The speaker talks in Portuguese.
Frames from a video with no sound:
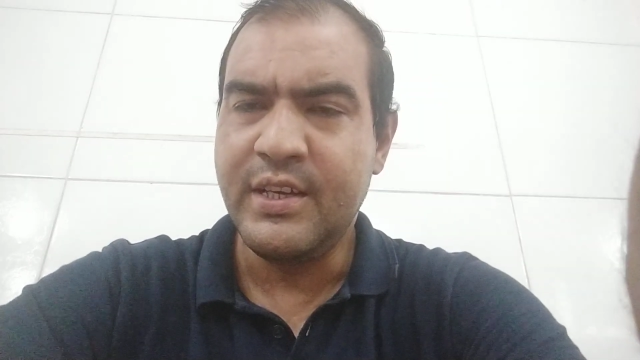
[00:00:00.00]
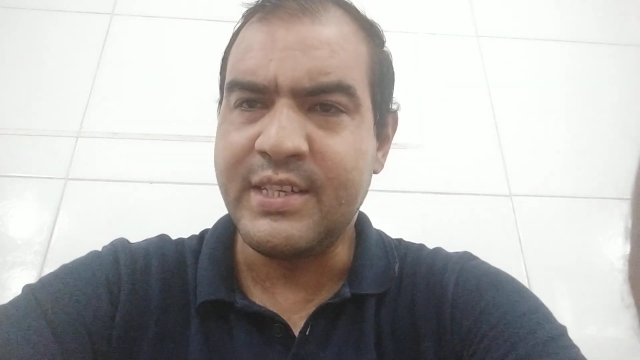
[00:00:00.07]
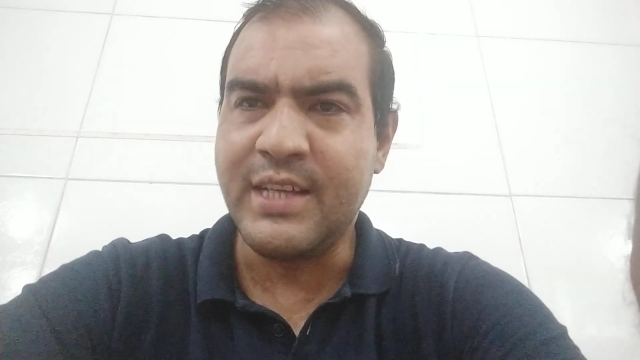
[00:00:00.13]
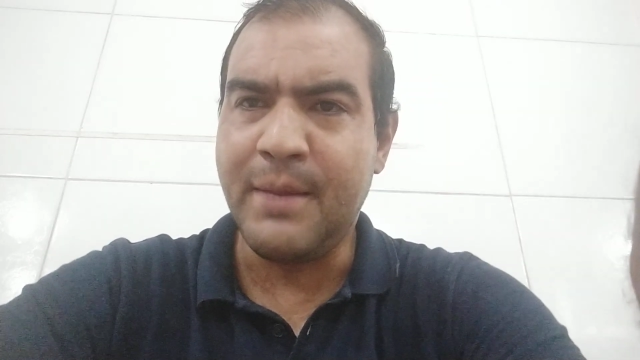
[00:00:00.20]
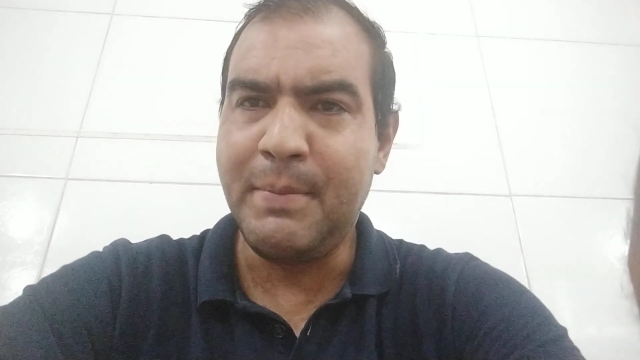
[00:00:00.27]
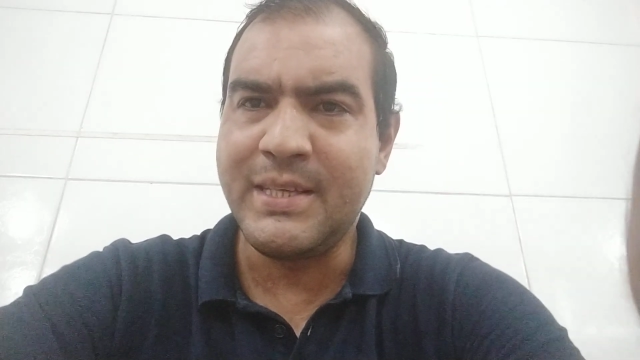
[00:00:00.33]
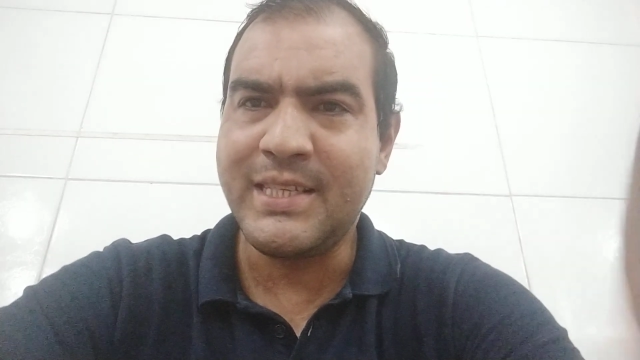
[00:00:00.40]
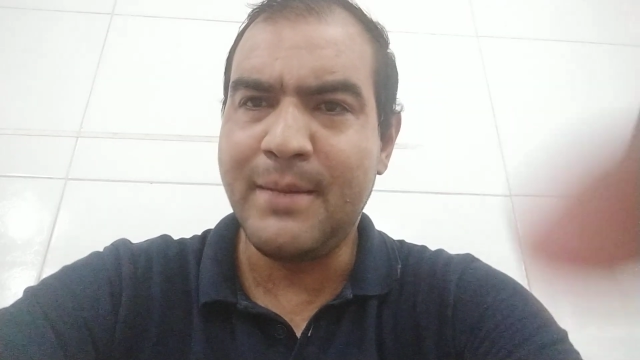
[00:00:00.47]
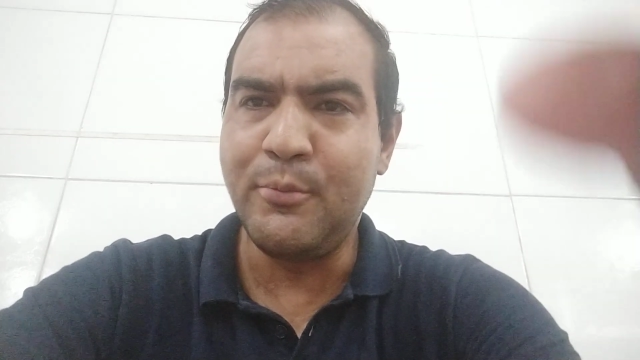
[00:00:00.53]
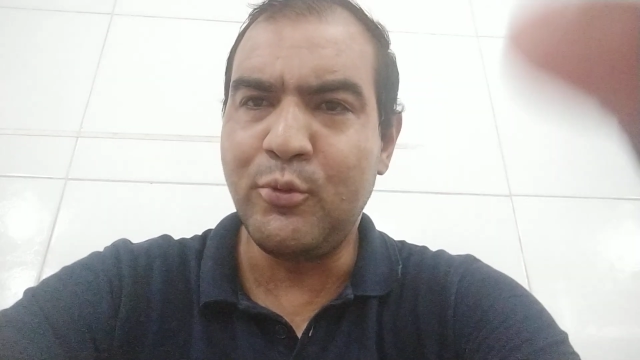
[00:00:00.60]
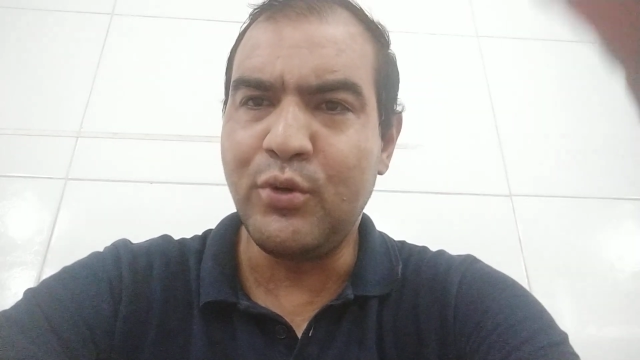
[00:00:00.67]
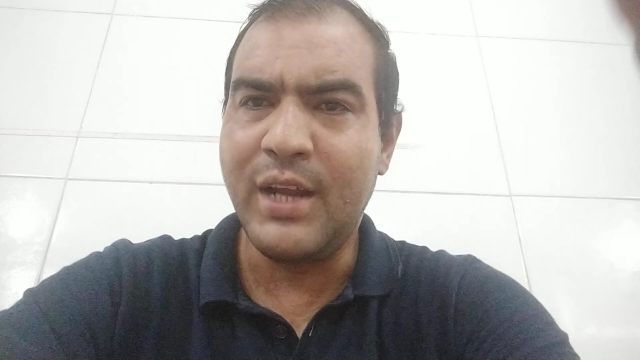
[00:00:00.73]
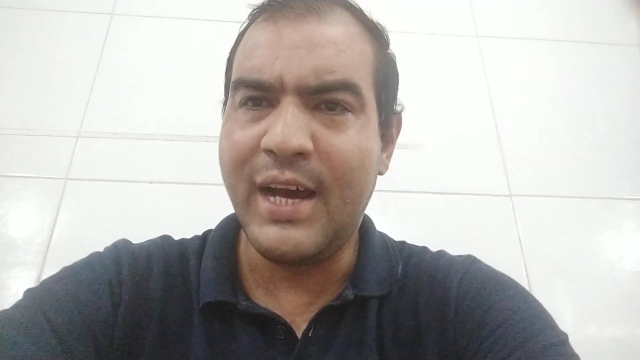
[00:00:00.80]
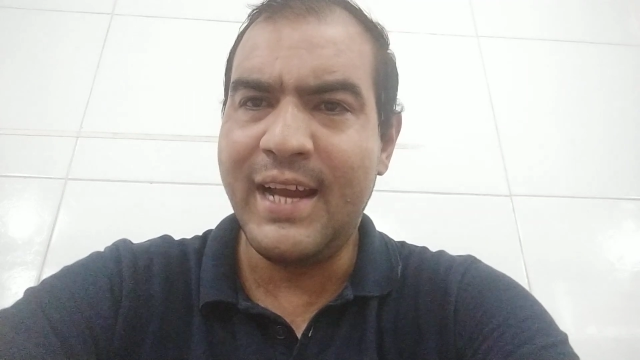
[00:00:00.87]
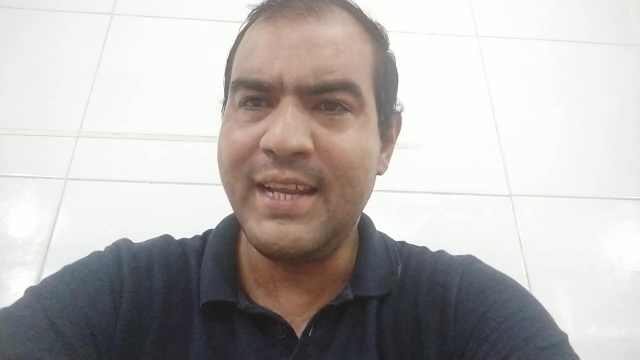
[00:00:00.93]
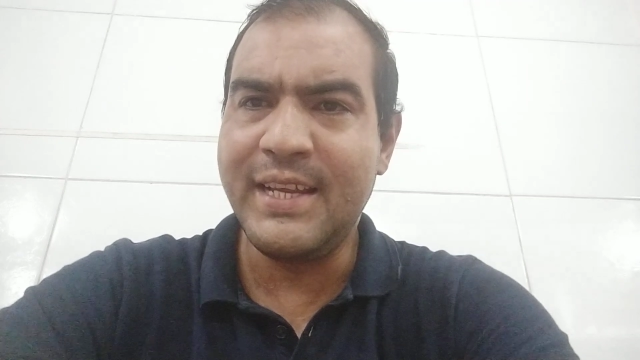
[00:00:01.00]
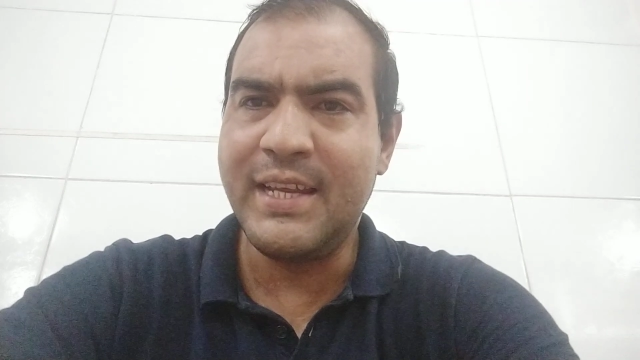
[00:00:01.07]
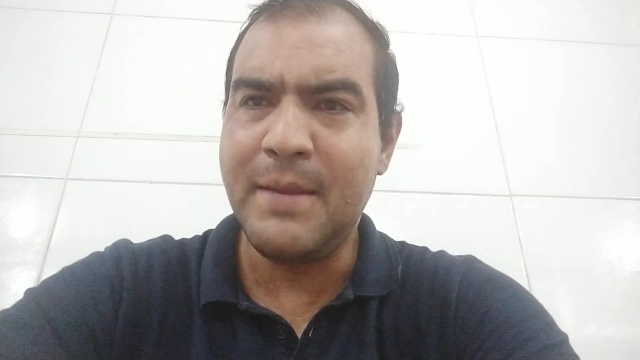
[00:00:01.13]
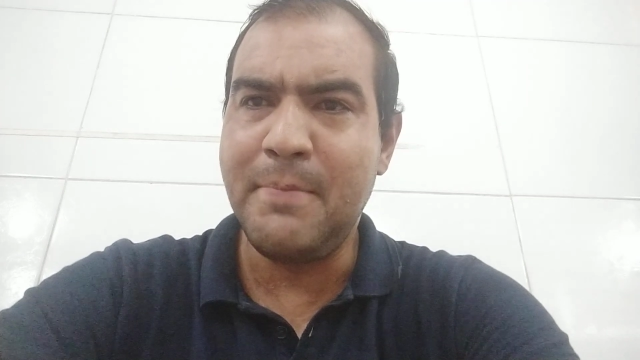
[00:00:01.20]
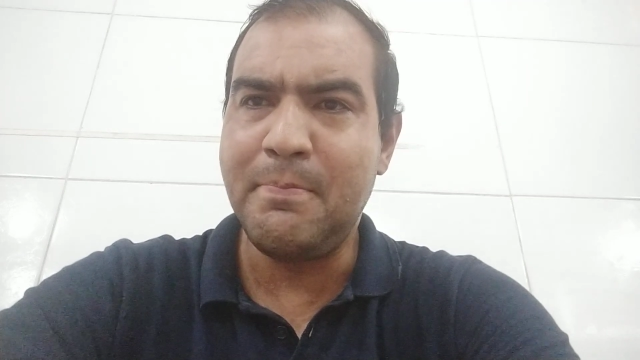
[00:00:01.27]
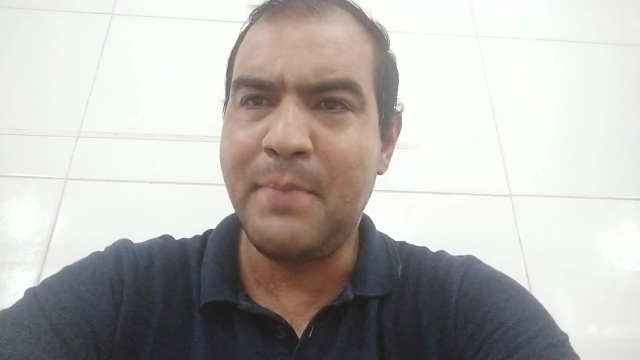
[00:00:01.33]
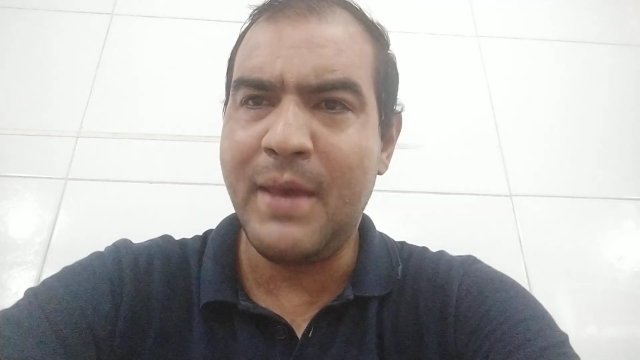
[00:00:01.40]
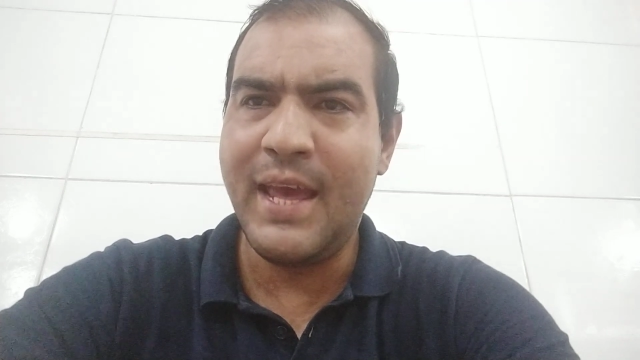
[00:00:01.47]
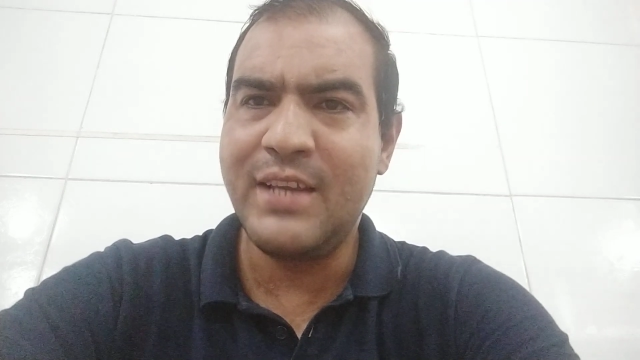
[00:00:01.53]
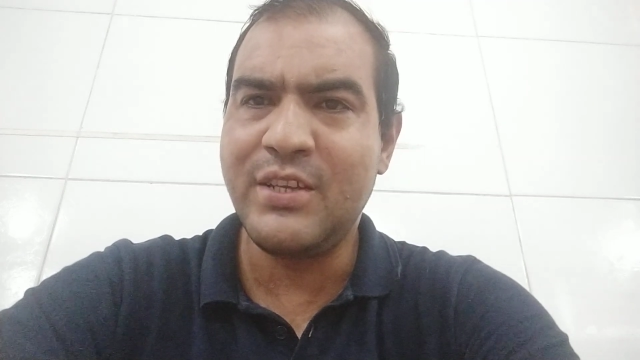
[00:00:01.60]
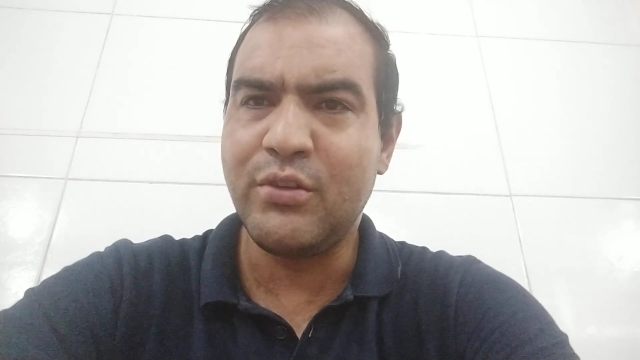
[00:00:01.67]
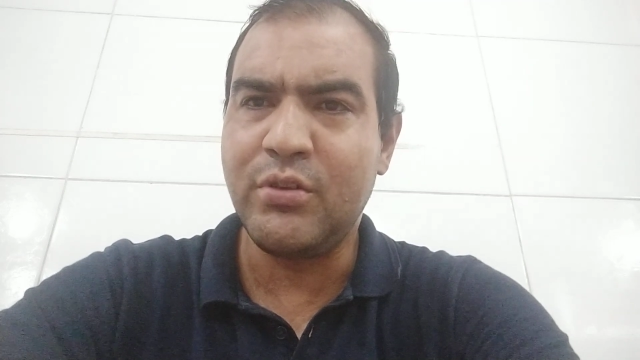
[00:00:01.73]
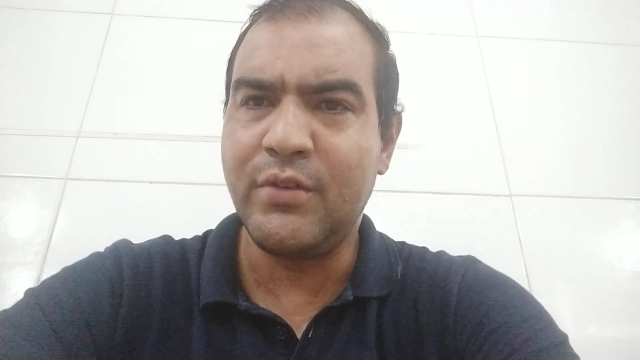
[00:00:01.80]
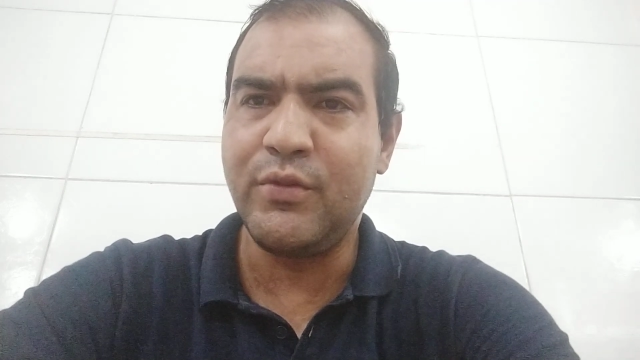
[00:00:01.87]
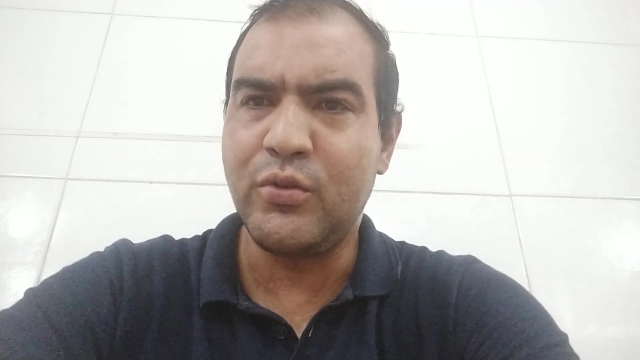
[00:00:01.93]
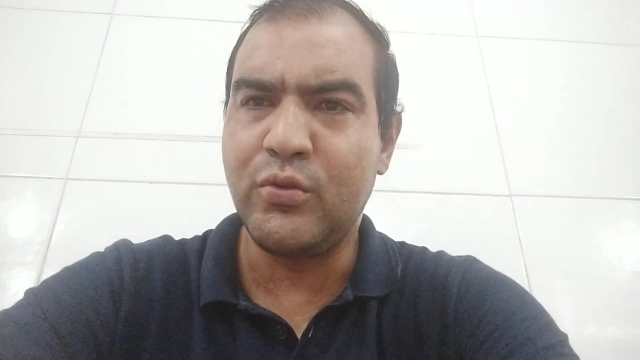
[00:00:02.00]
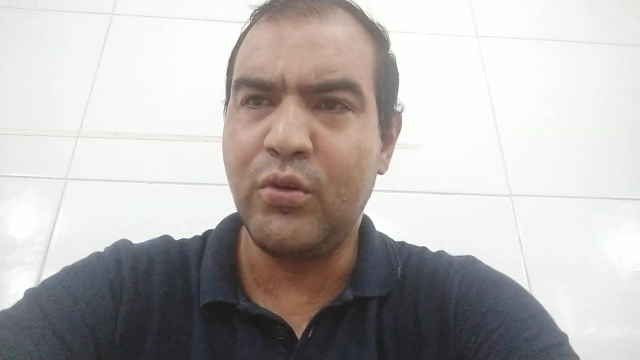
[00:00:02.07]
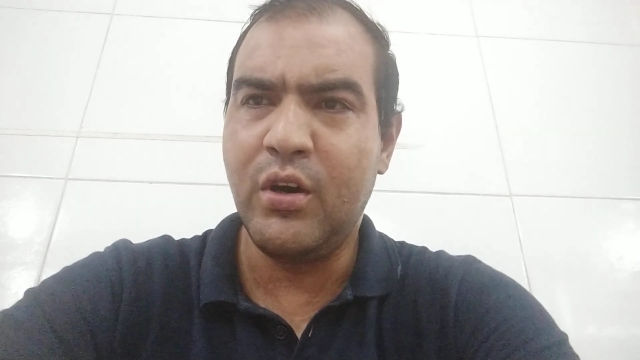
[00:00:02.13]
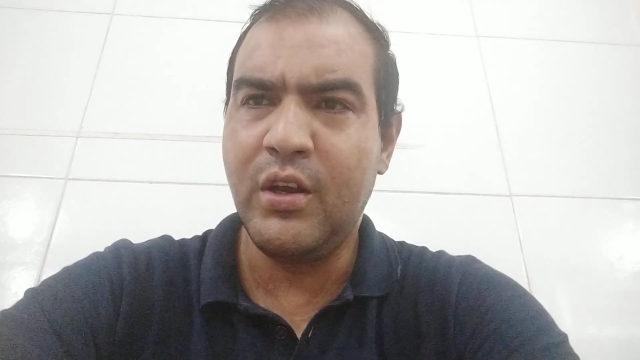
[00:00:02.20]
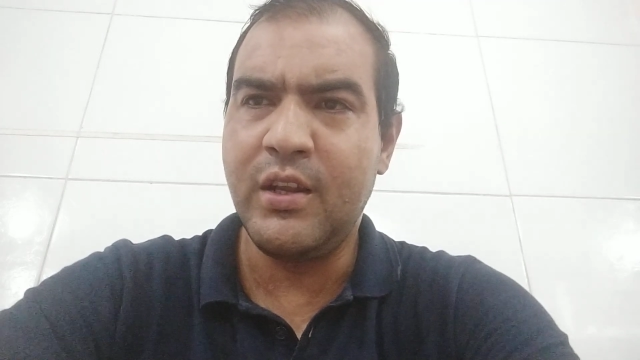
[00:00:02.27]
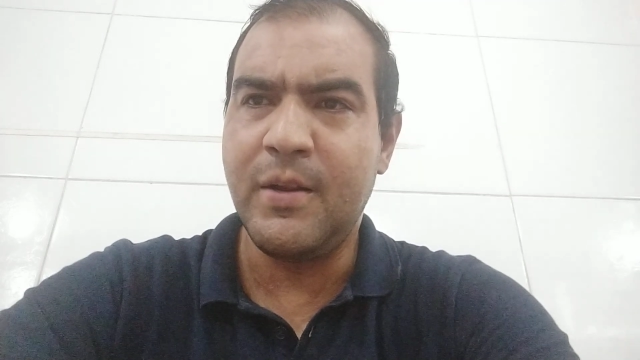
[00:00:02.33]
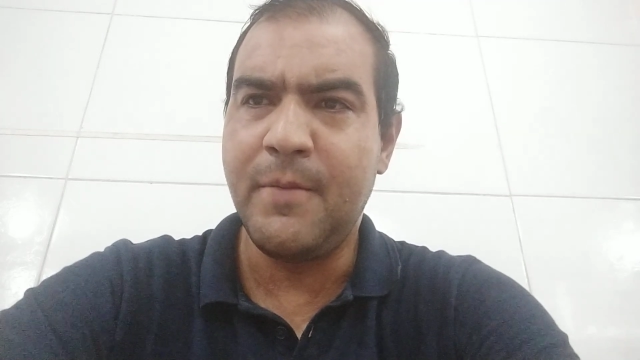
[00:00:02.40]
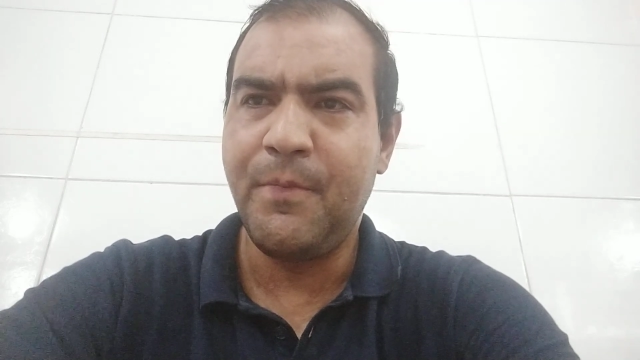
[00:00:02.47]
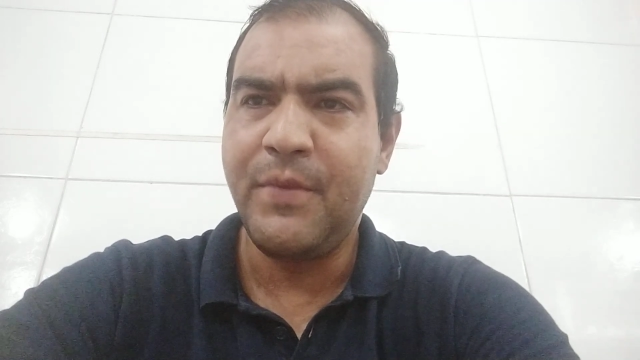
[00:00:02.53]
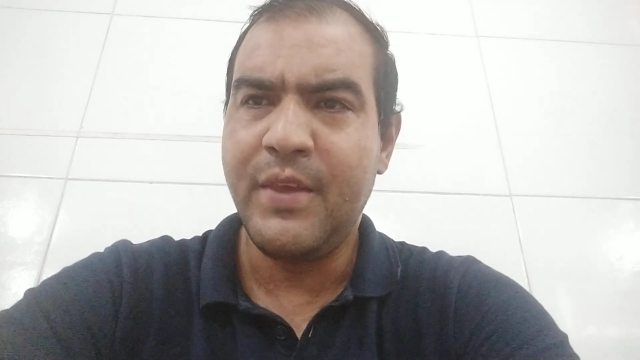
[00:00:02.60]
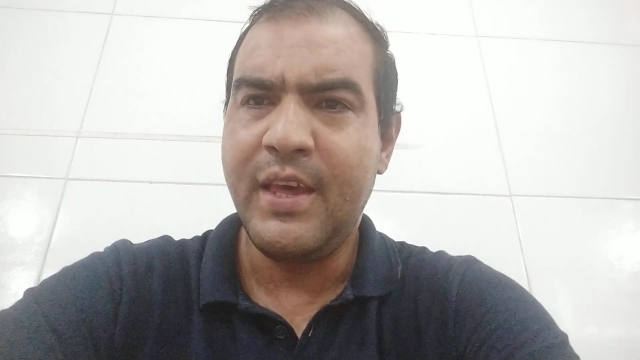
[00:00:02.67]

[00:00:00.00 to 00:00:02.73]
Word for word: Sabe essa muralha que impede a tua vitória?